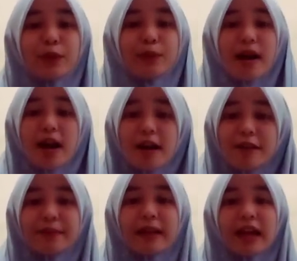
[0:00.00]
Mohon
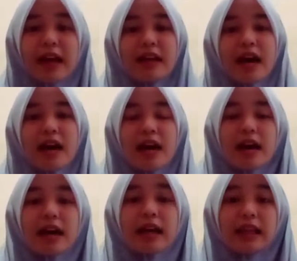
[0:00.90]
maaf bila ada
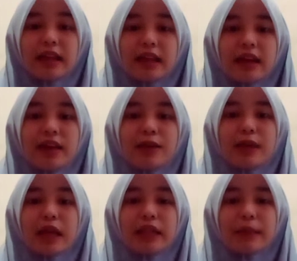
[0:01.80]
kata-kata yang
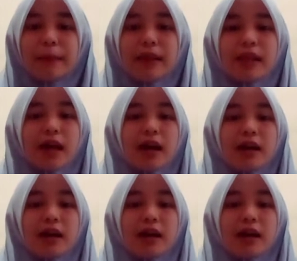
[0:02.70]
kurang tepat